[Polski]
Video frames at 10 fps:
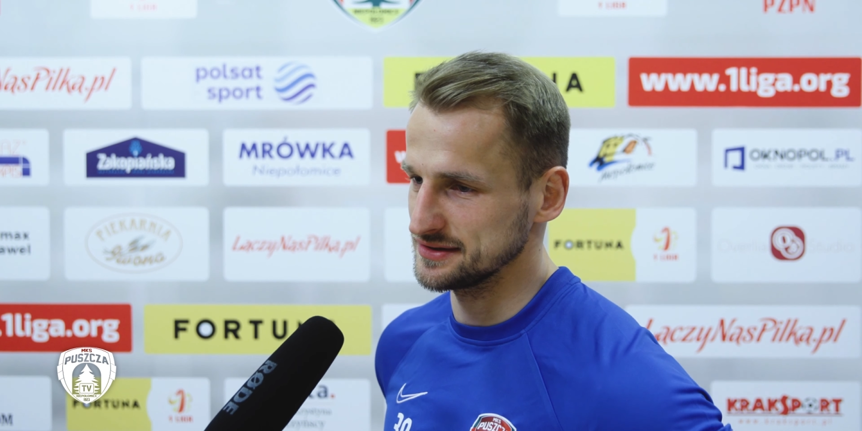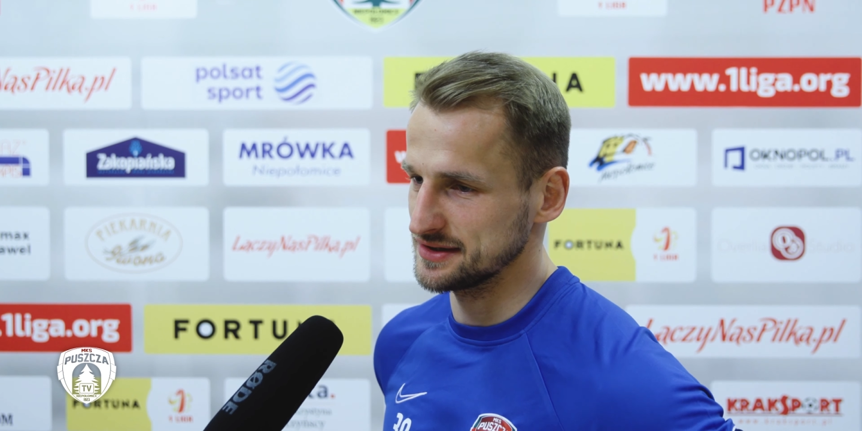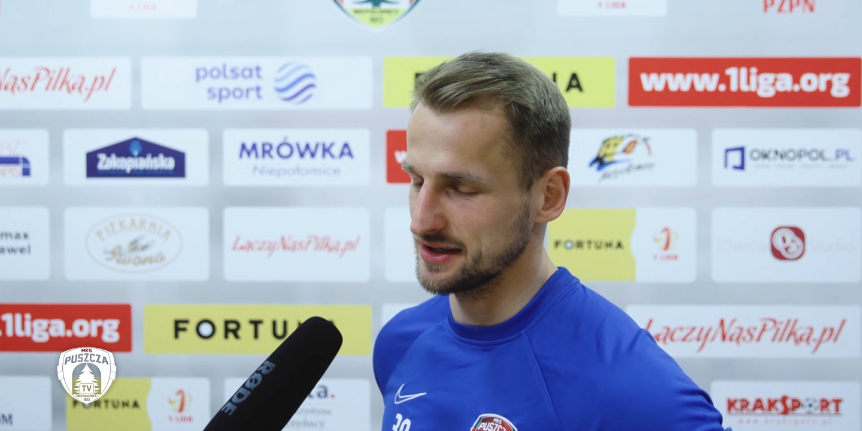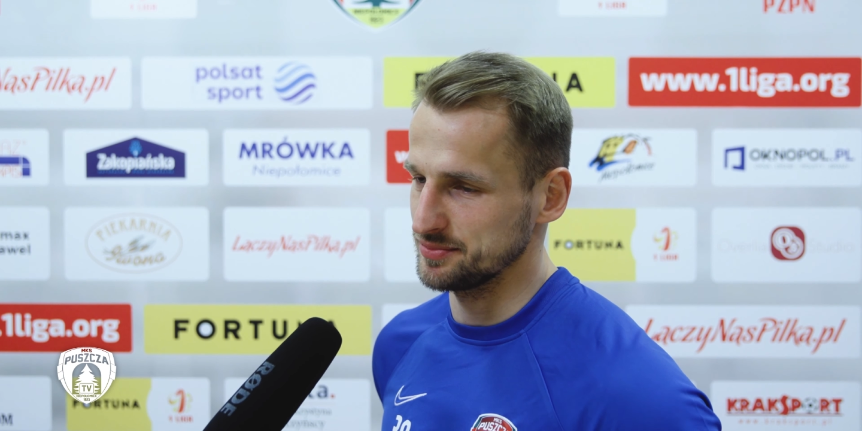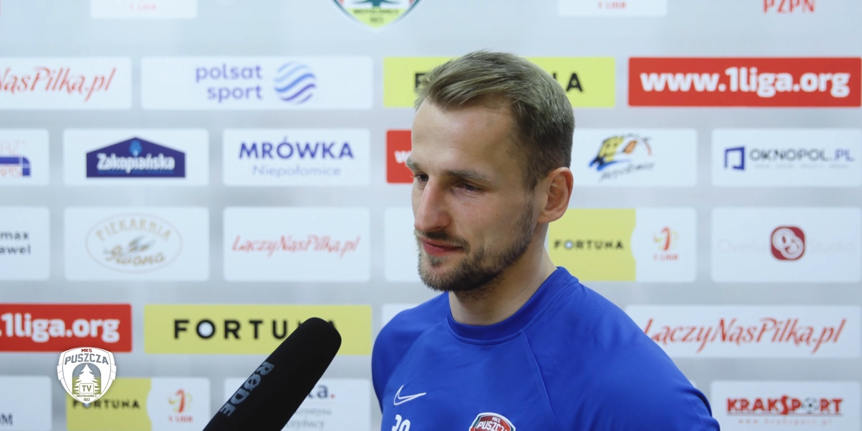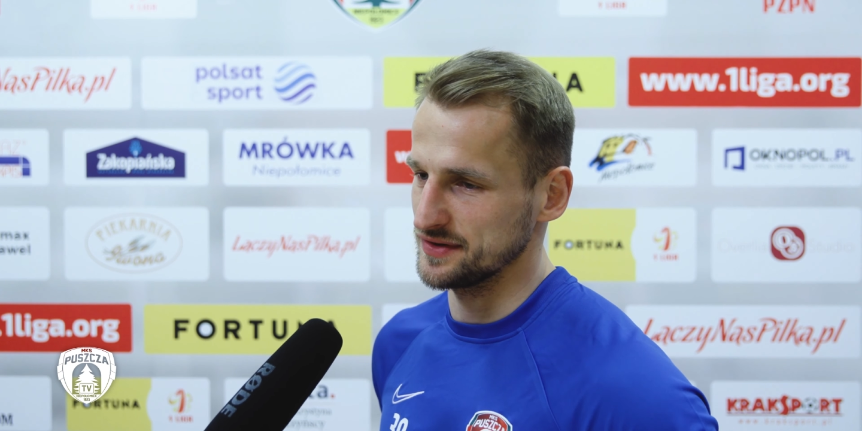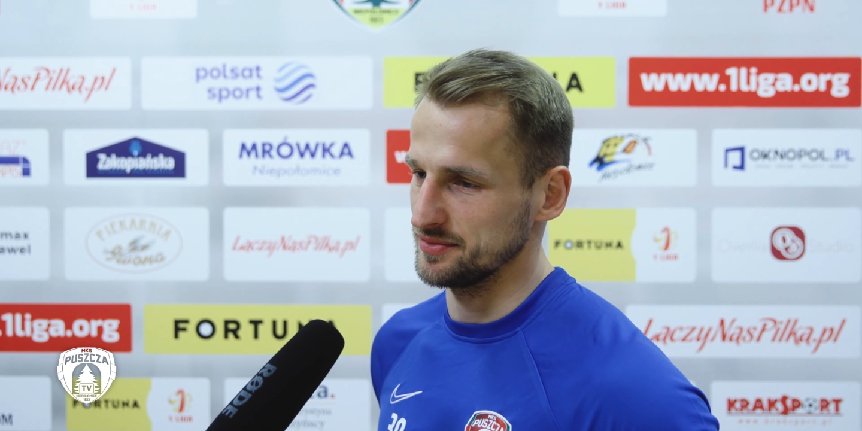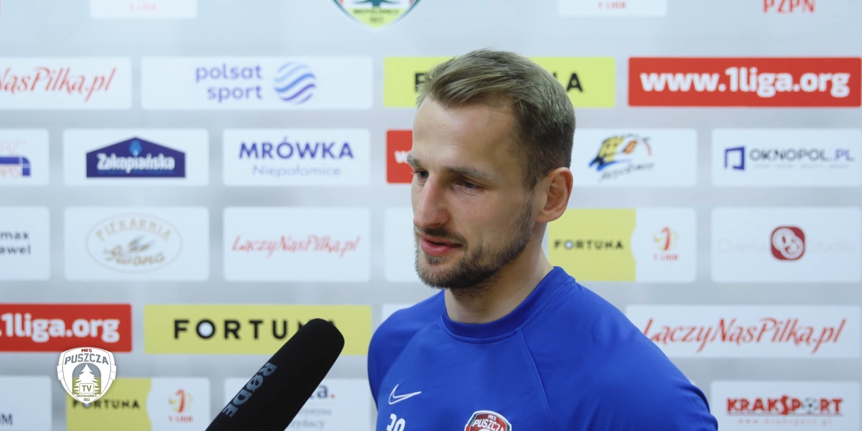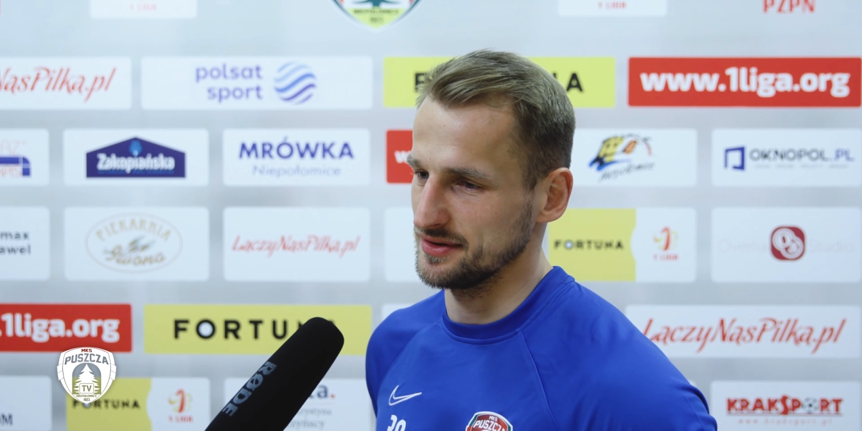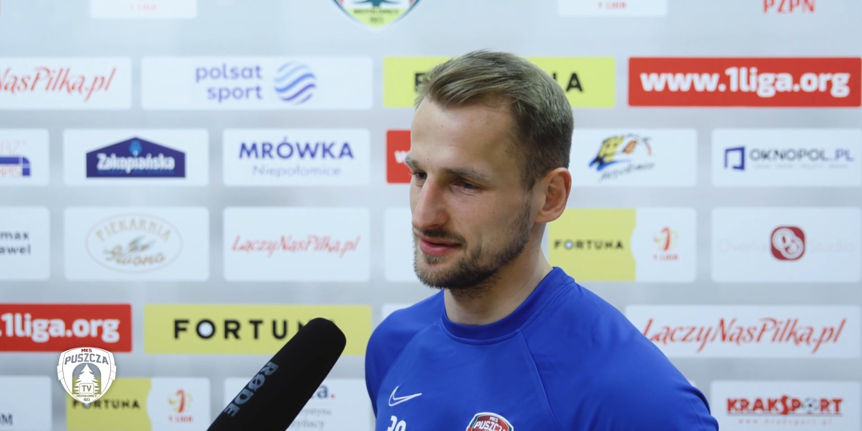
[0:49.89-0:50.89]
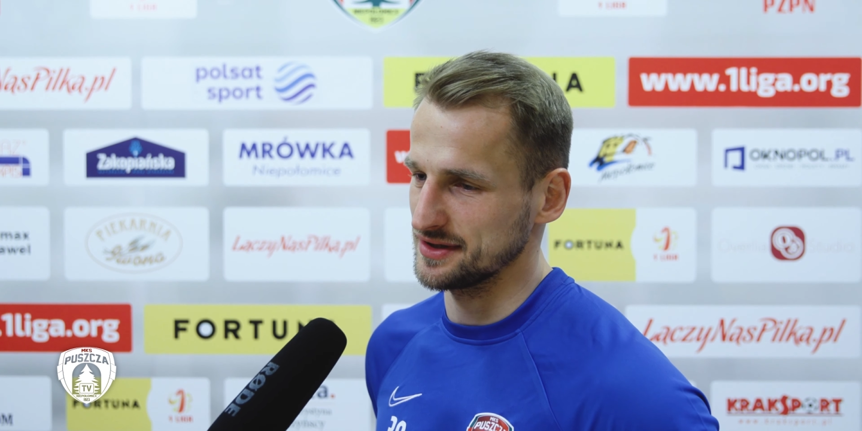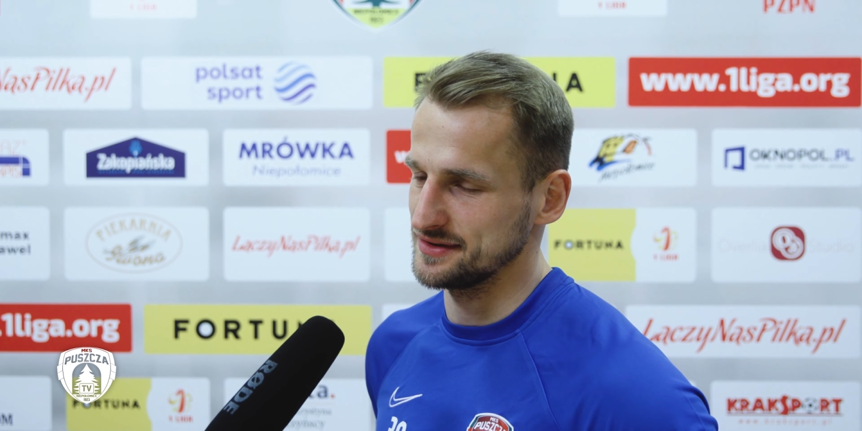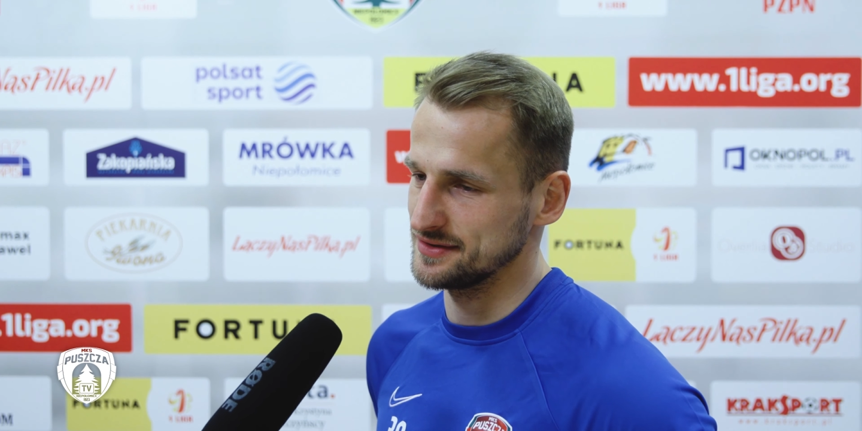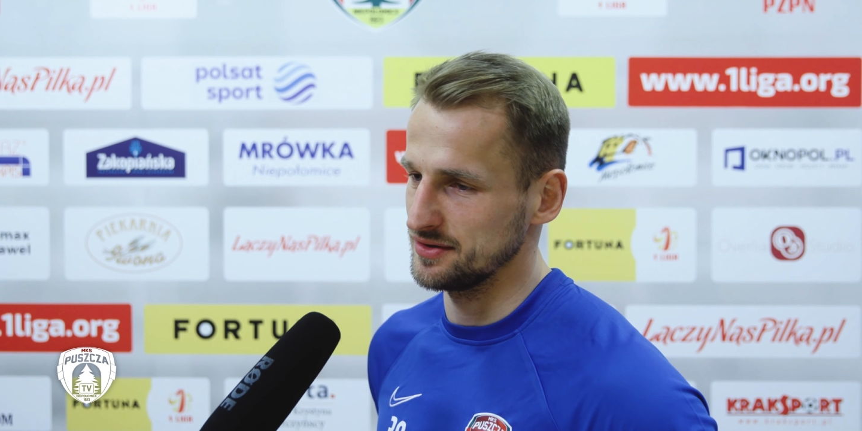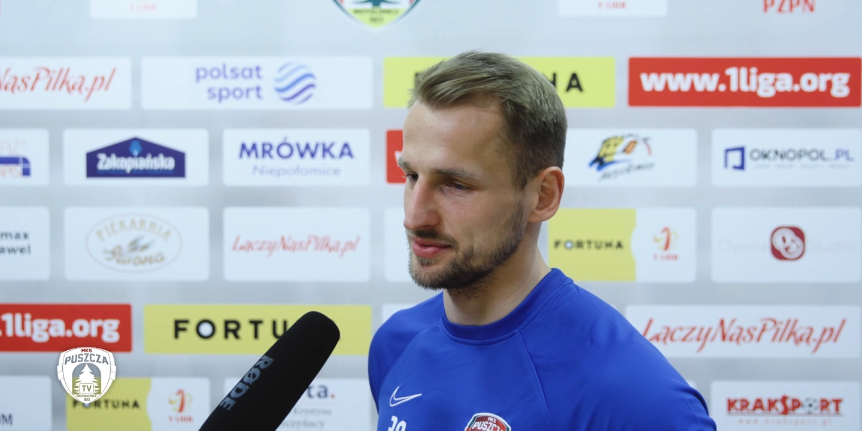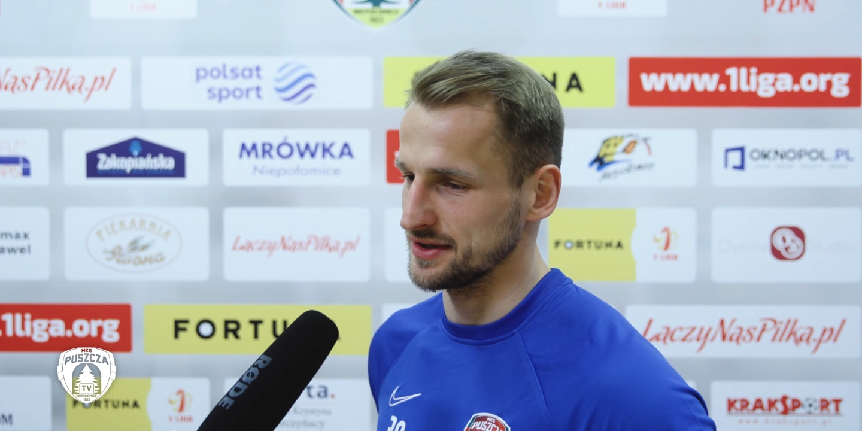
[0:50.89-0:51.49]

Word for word: taki powiedzmy taki ząb,